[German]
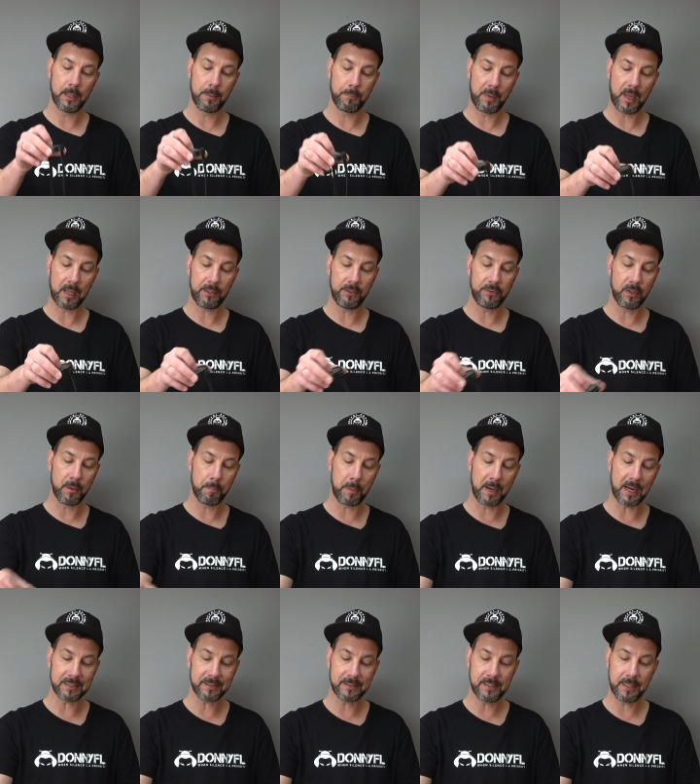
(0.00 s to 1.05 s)
ähm, ja, diese
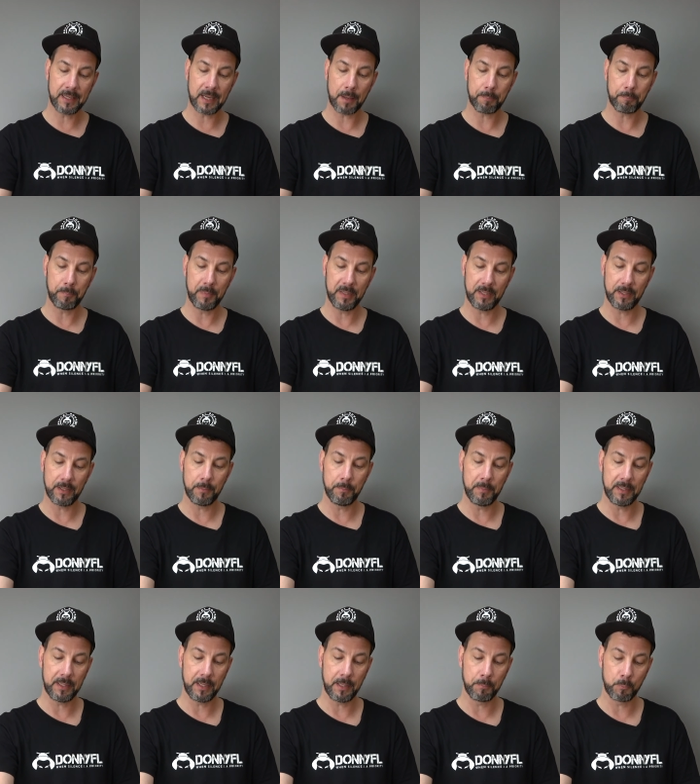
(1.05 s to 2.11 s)
Plastikkappen mit, der,
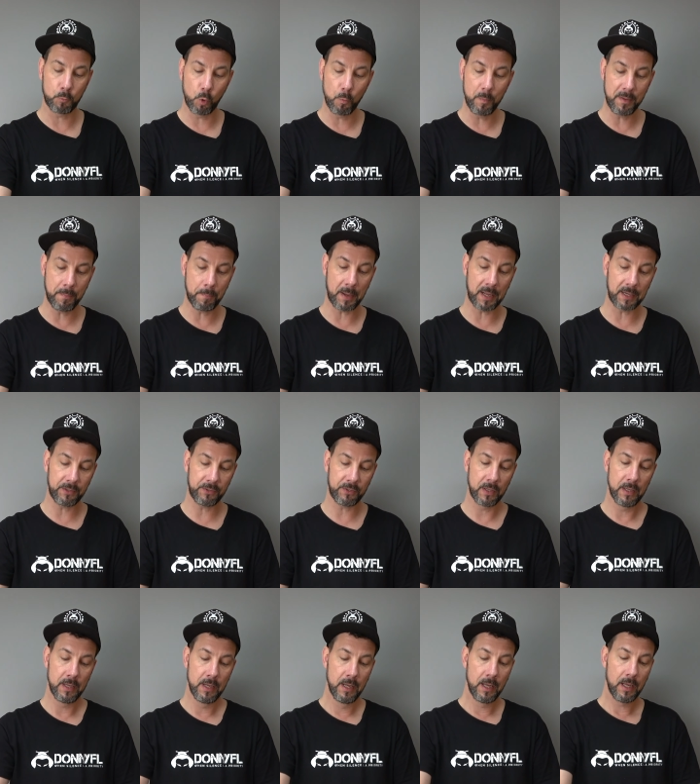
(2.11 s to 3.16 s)
mit dem Gummiband,